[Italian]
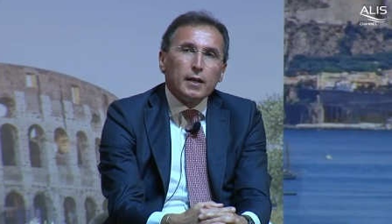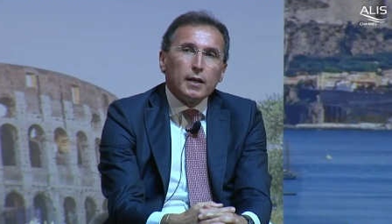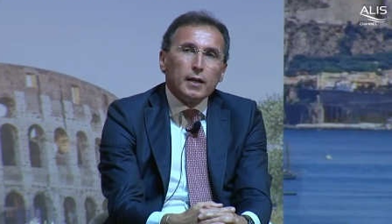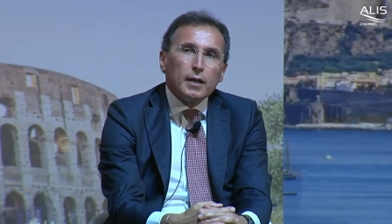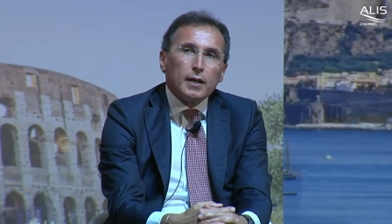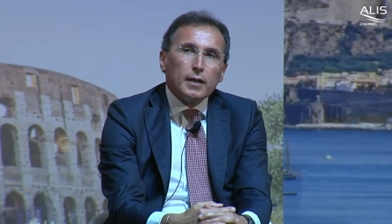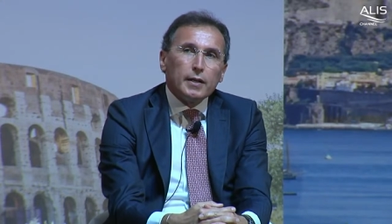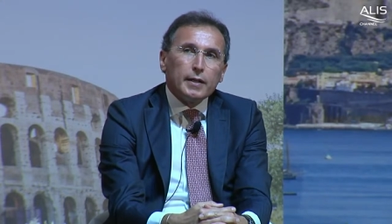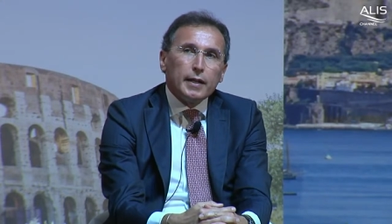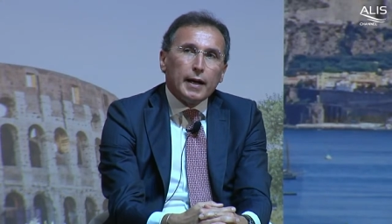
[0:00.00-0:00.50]

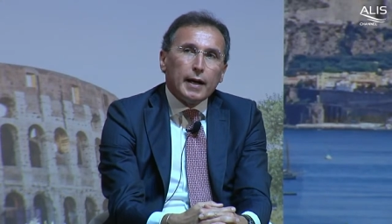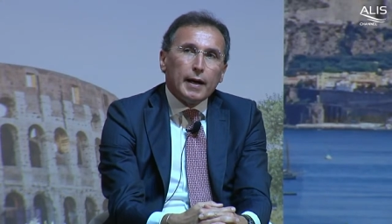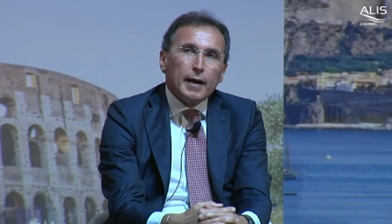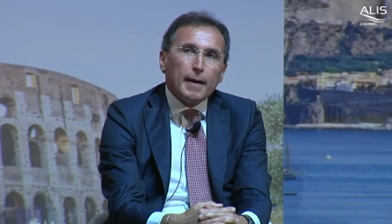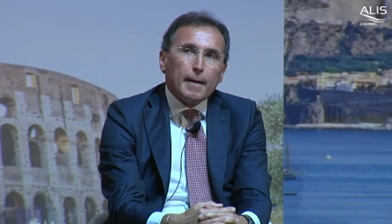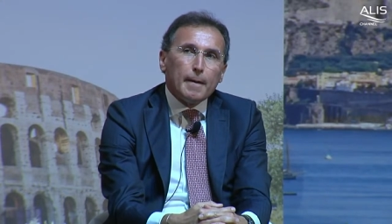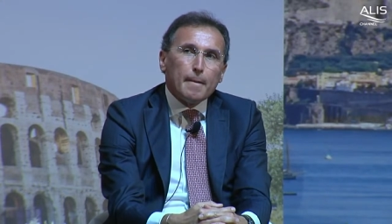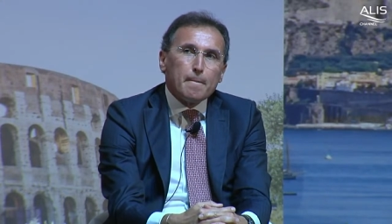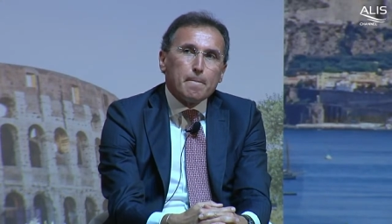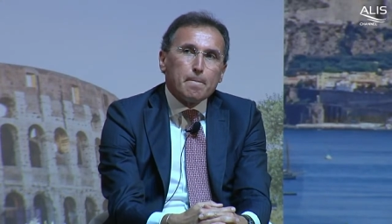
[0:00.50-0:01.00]

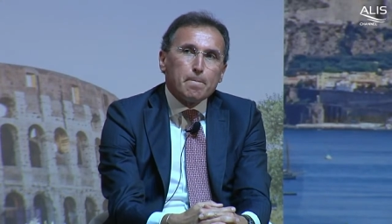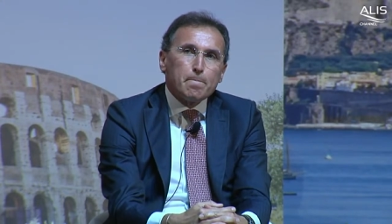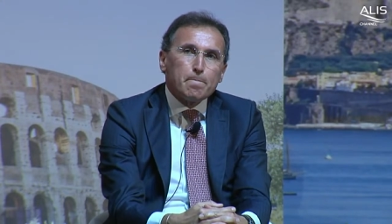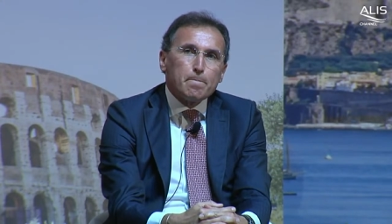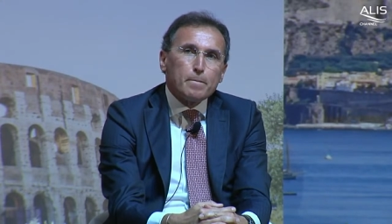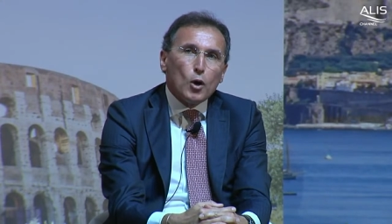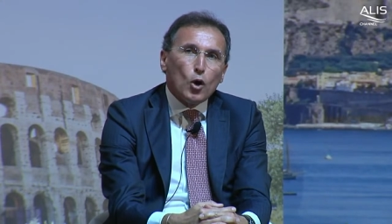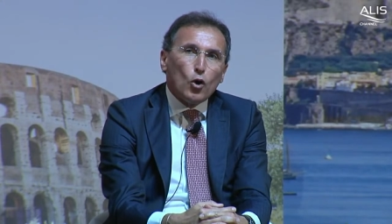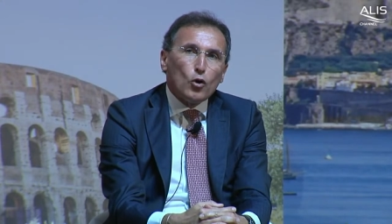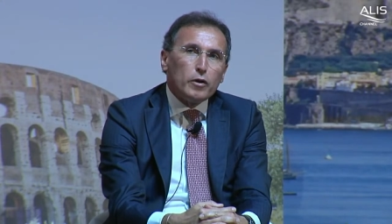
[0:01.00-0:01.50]
da mm,
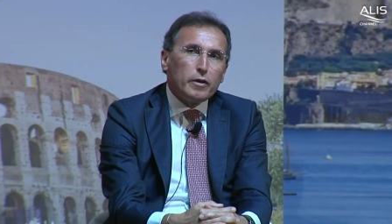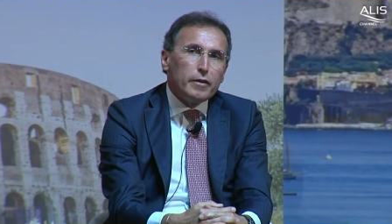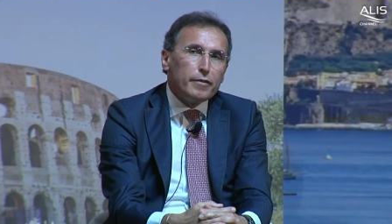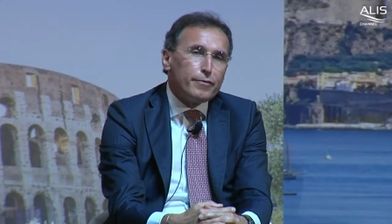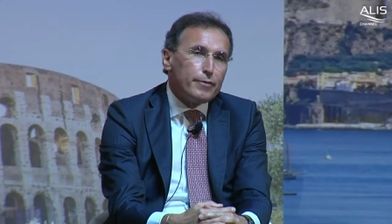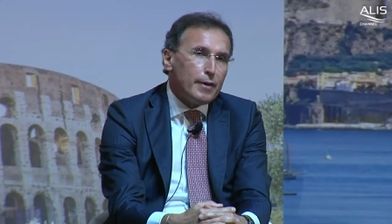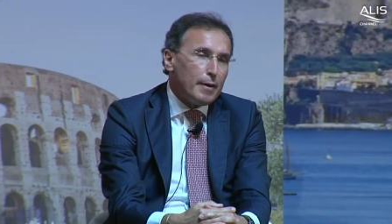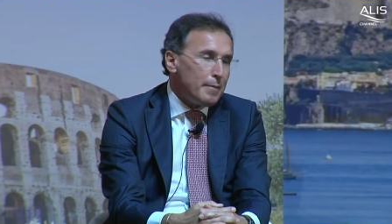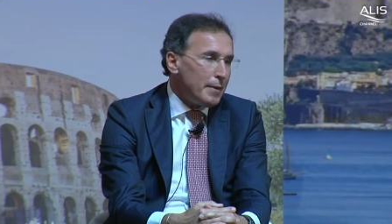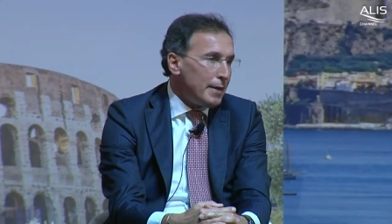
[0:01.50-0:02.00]
ogni
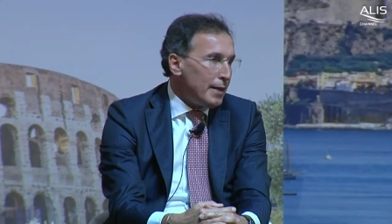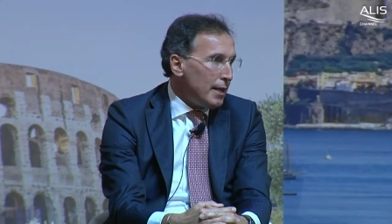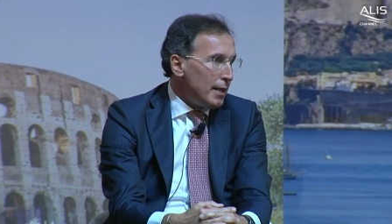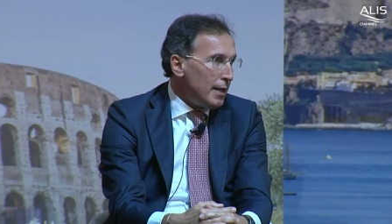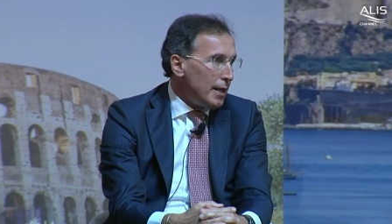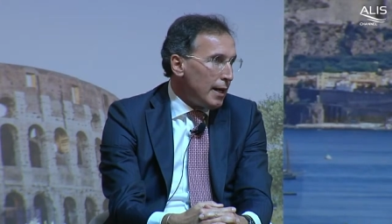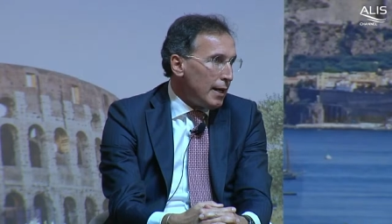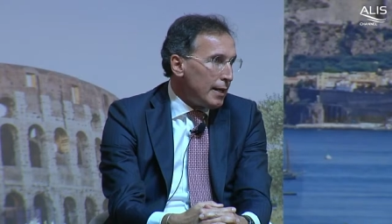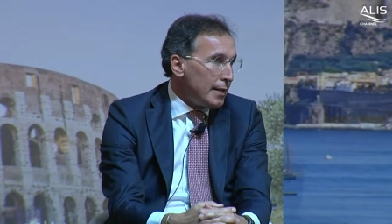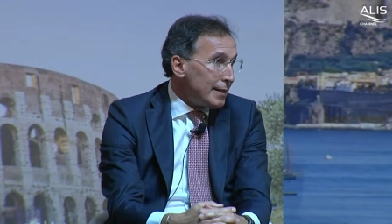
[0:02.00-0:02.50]

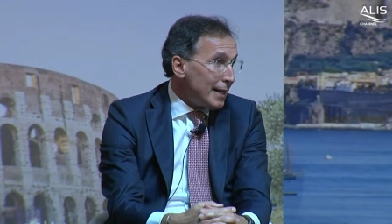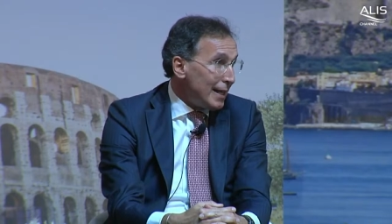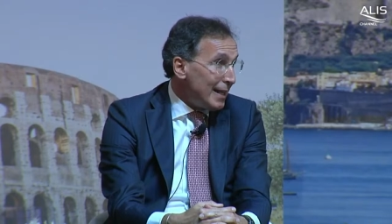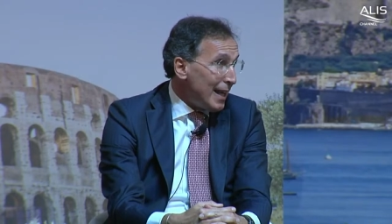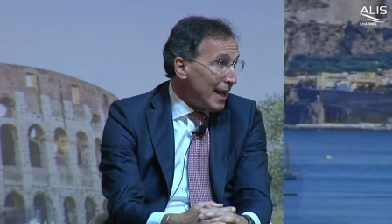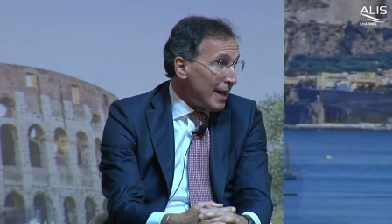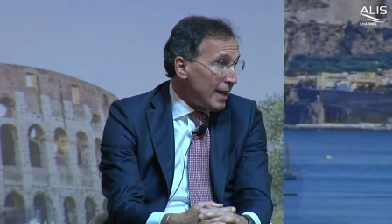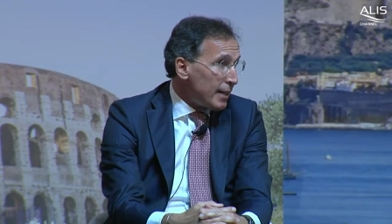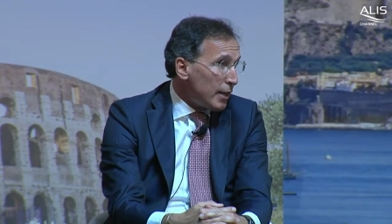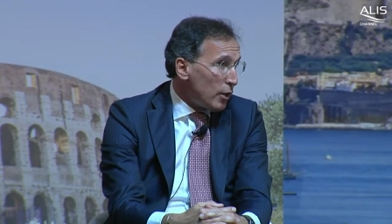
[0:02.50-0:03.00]
famiglia
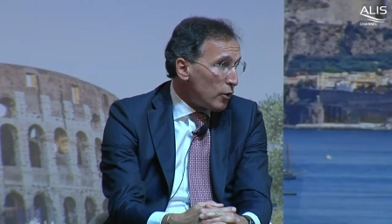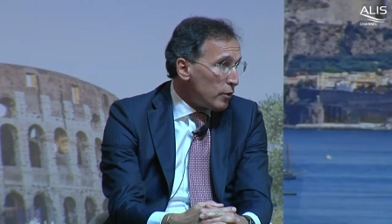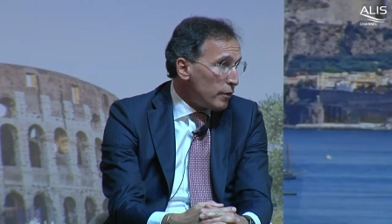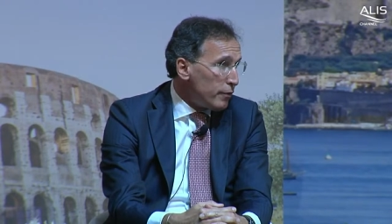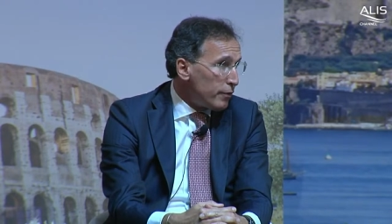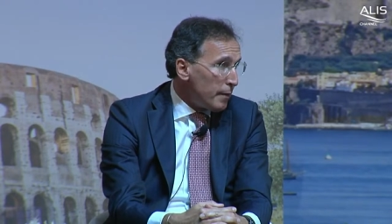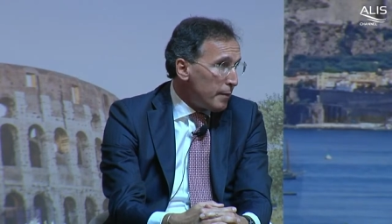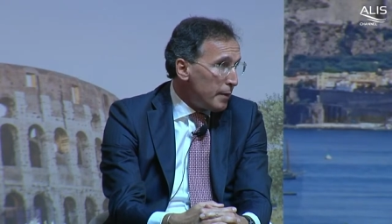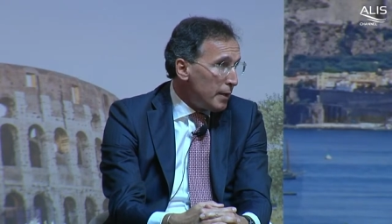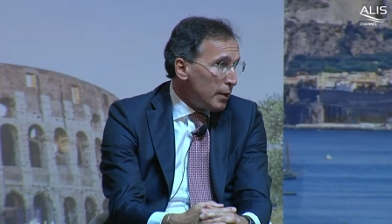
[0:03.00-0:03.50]
italiana e da ogni
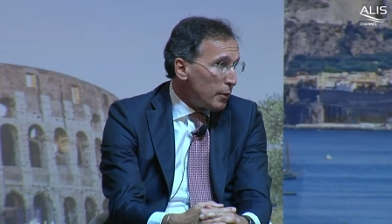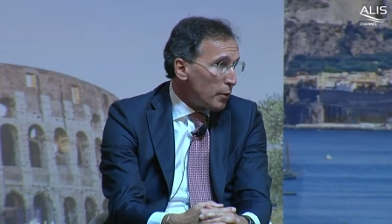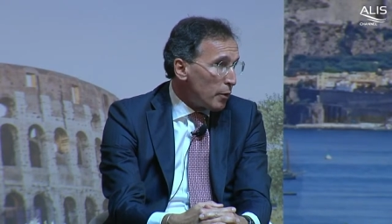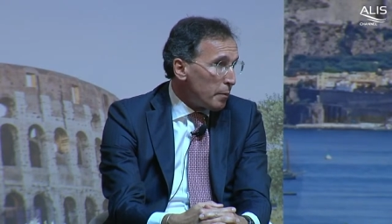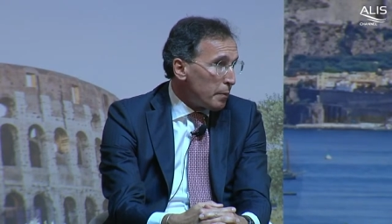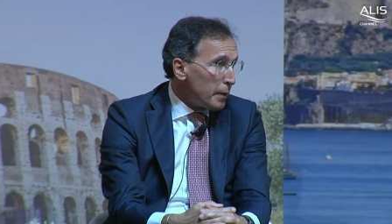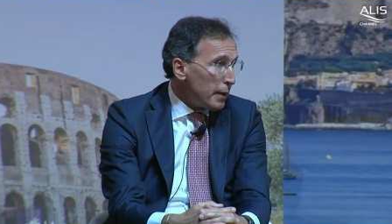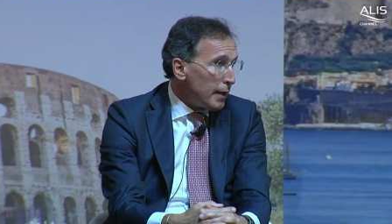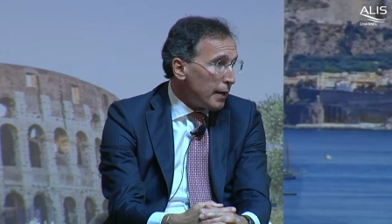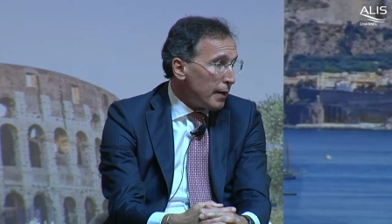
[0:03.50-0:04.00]
famiglia
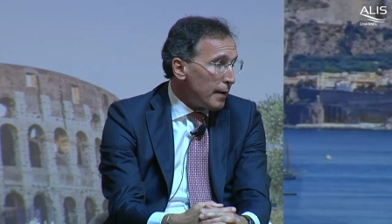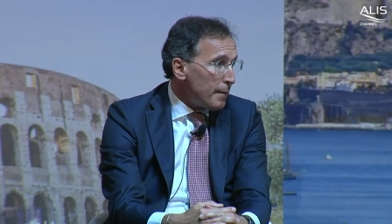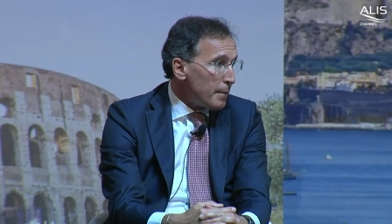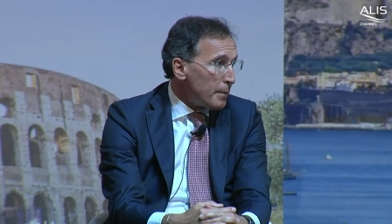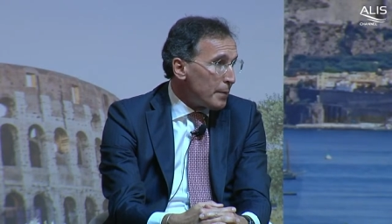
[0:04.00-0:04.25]
europea.